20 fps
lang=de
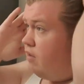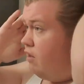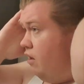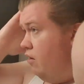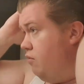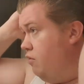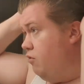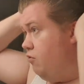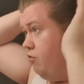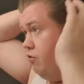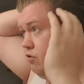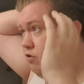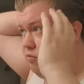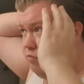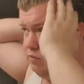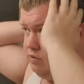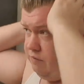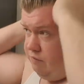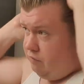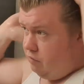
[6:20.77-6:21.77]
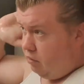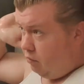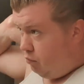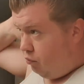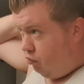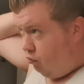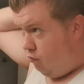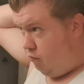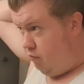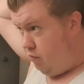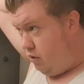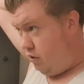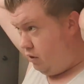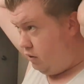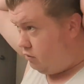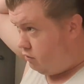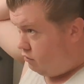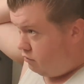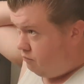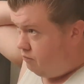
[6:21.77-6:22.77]
Aber heute mal wieder
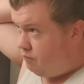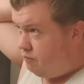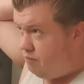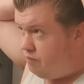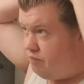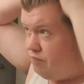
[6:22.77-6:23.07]
Pomade.